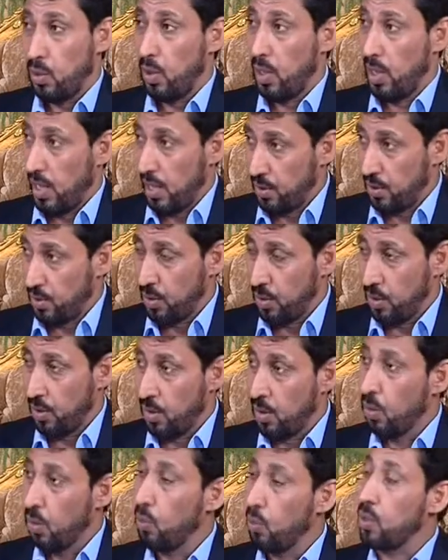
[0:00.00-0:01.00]
والحج
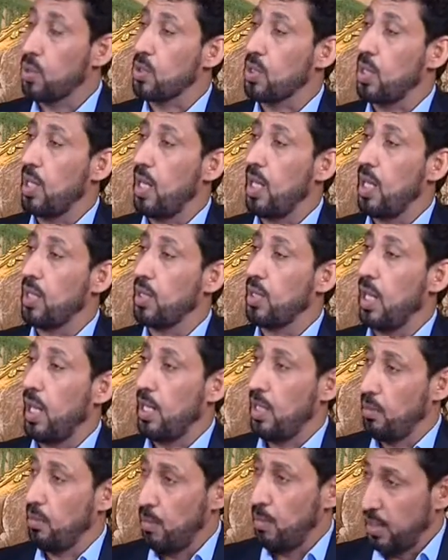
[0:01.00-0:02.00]
والصلاة
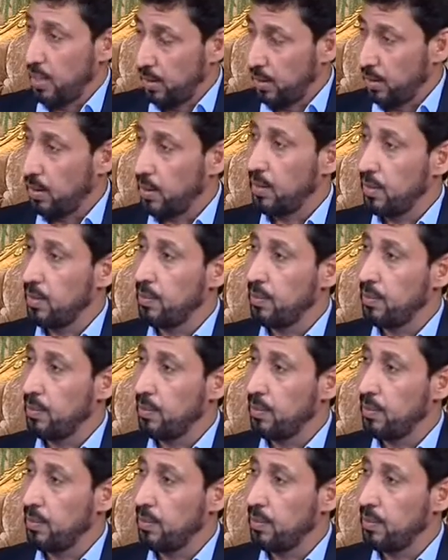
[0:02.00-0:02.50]
على الميت